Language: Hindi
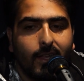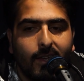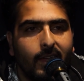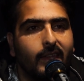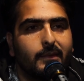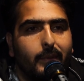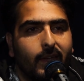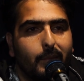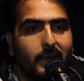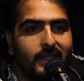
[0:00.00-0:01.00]
डालें किस पे
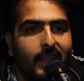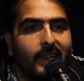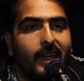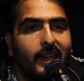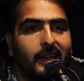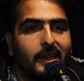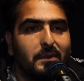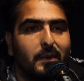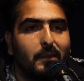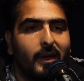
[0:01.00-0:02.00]
मसला ये है कि
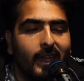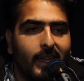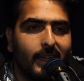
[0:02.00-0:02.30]
कश्मीर में